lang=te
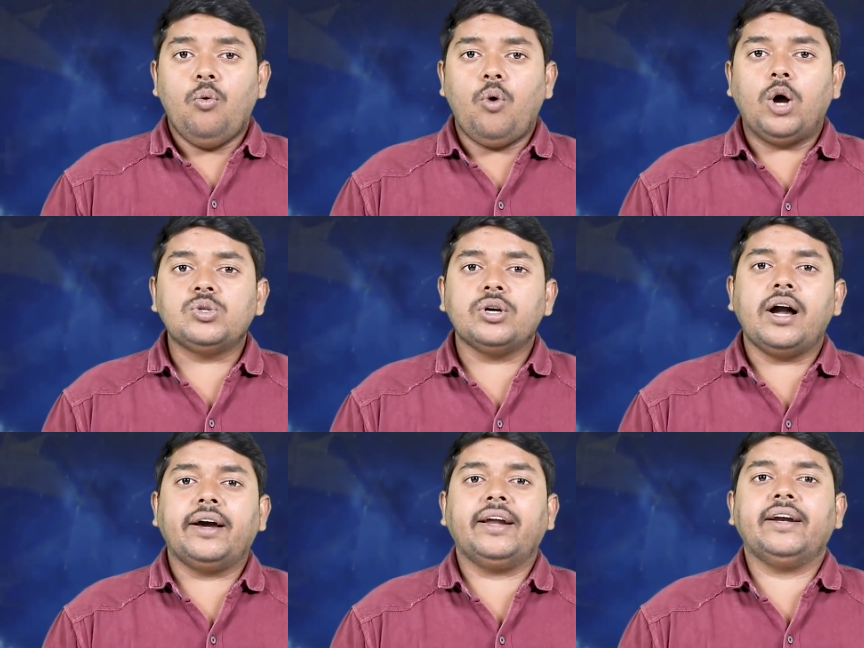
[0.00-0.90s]
వరుసగా
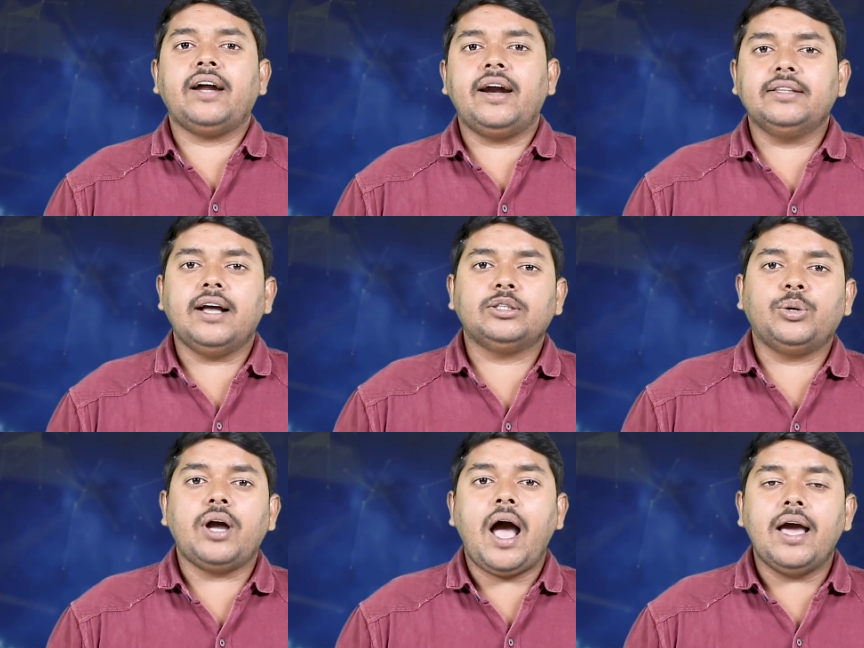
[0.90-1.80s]
క్రికెట్ ఆడితే అతడు
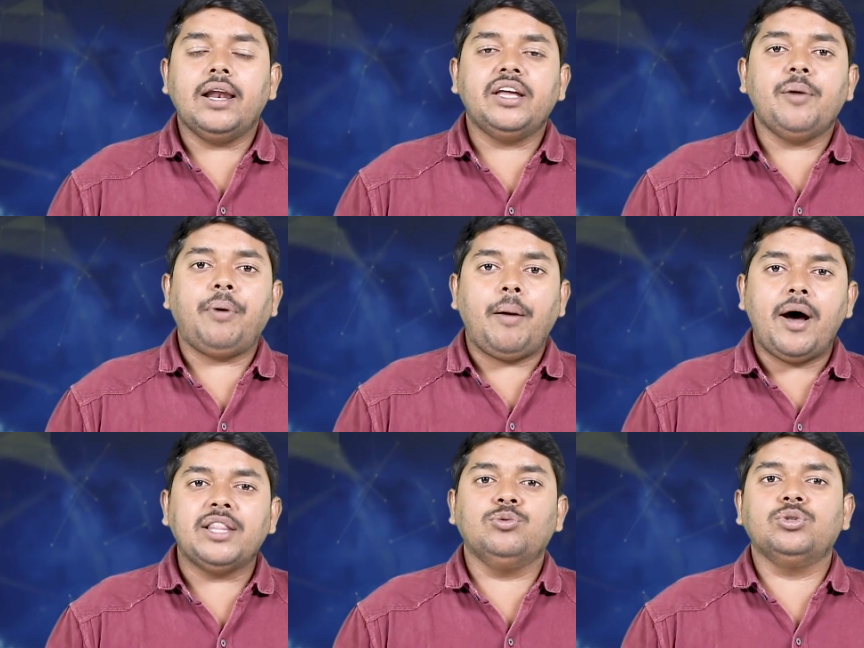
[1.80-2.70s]
గాయాలయ్యే
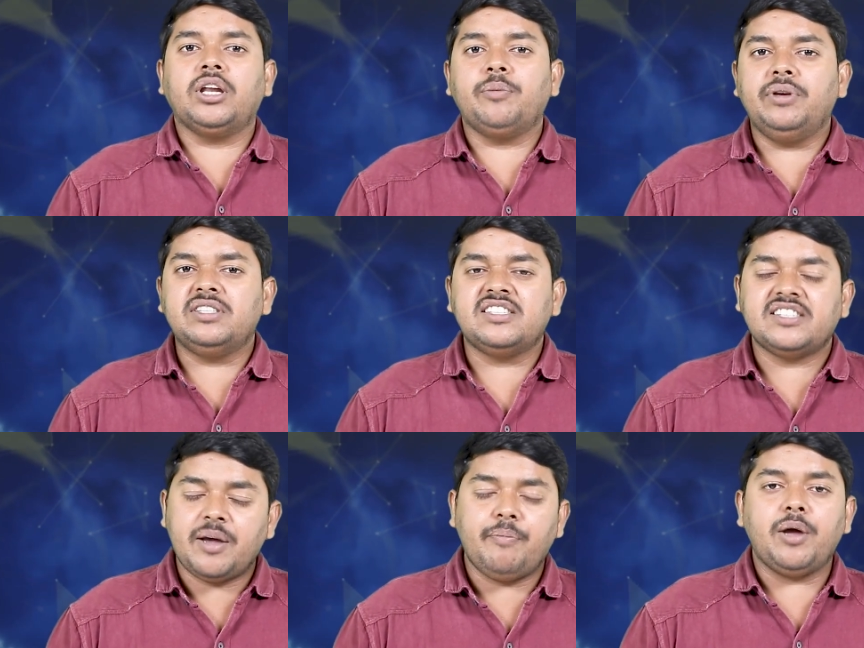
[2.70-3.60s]
ప్రమాదం ఉందని
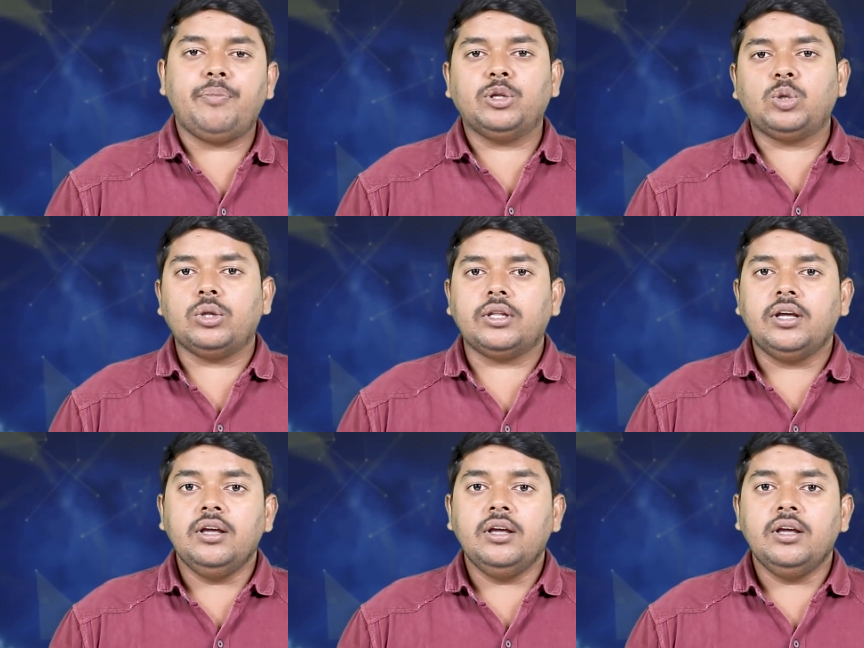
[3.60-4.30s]
బీసీసీఐ భయపడుతోంది